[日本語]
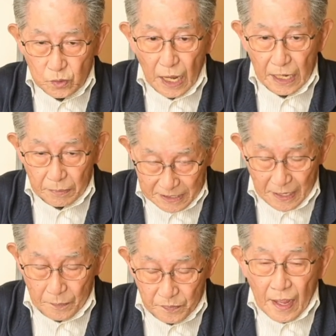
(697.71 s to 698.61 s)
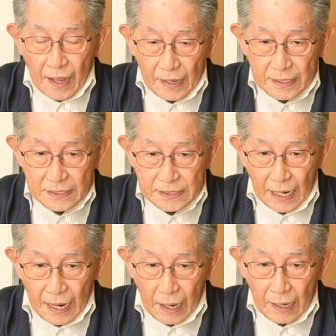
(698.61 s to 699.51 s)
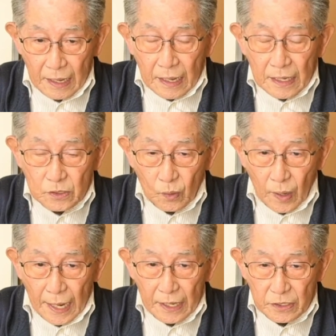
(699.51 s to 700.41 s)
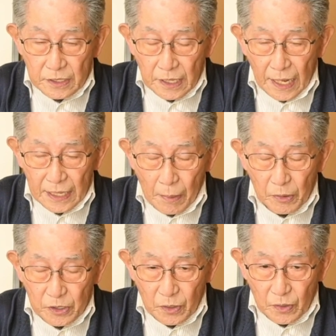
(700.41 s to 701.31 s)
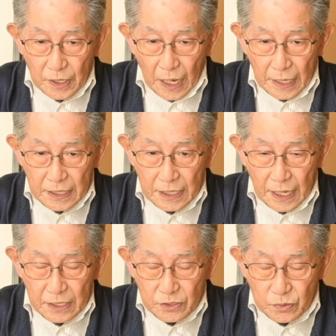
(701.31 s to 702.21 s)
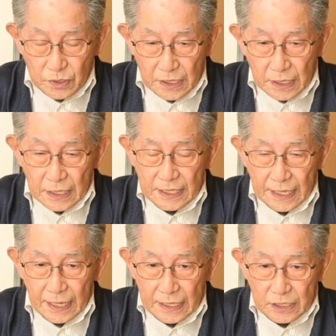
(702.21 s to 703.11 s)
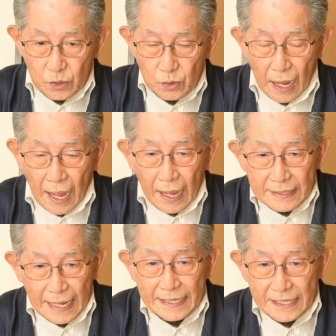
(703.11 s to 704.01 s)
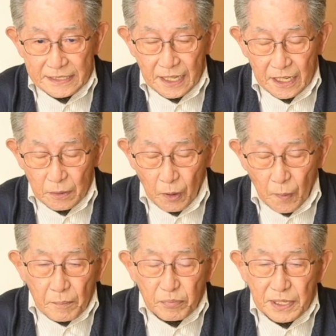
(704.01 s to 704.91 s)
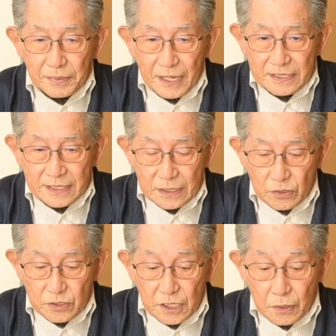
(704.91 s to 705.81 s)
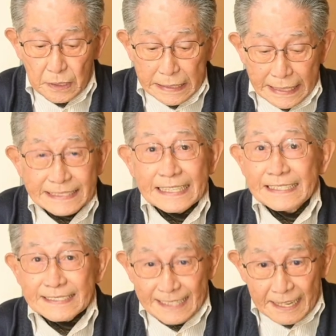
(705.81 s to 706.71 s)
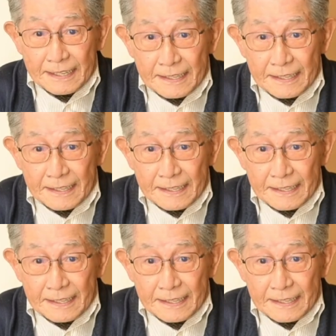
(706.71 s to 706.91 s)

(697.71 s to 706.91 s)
とはありません。ですからトカゲ類やヤモリの類が人間にとって危険なんてことはないですけれども、不気味な姿をしていることは確かですね。